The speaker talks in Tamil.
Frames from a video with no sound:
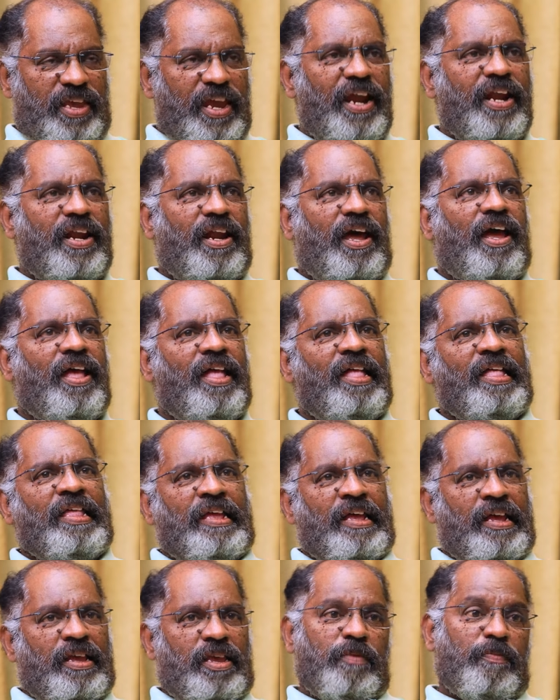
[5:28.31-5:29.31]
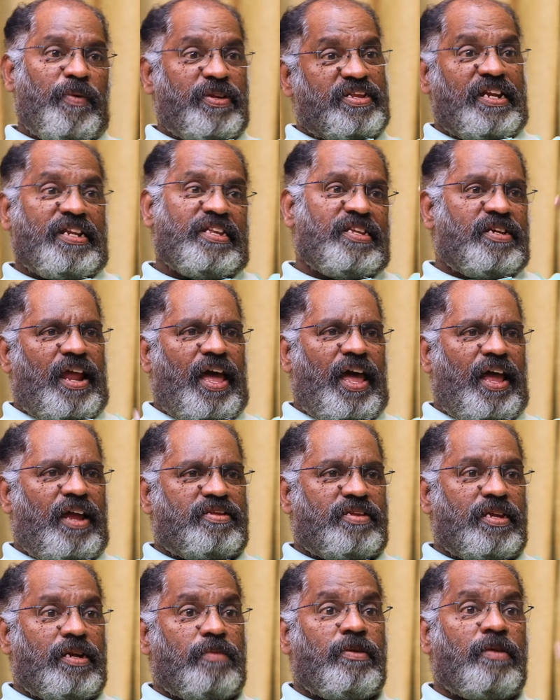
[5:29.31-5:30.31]
ஏன்னா இப்போ தெரியுதுங்களா
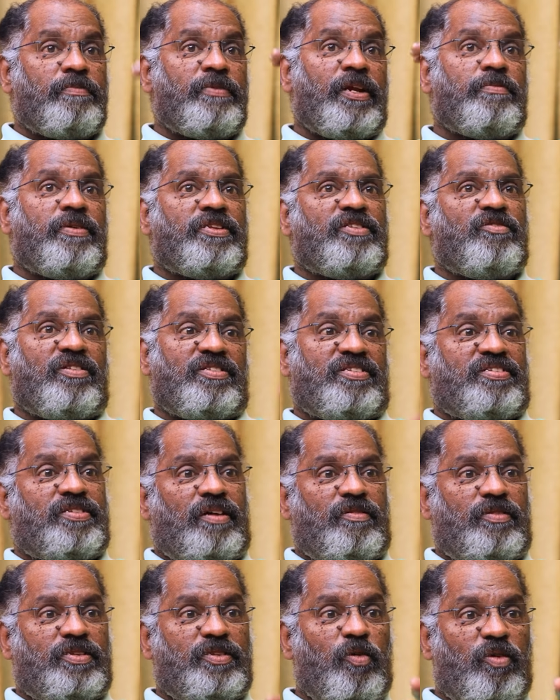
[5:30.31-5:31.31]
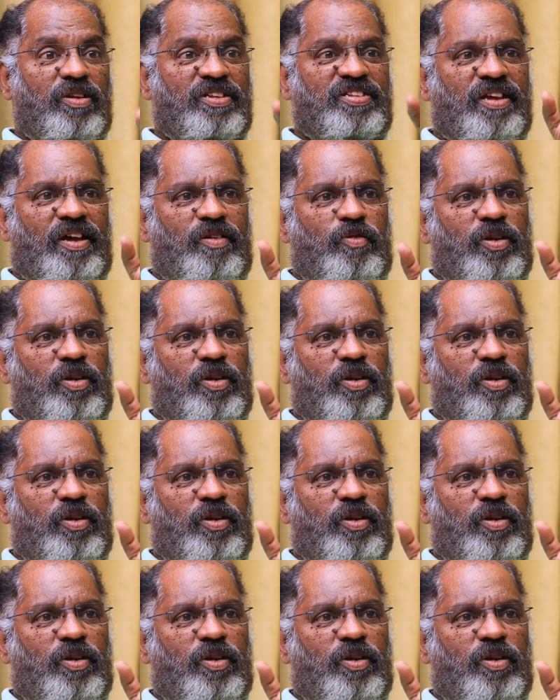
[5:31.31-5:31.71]
திருமணம் என்பது ஒரு வந்து ஒரு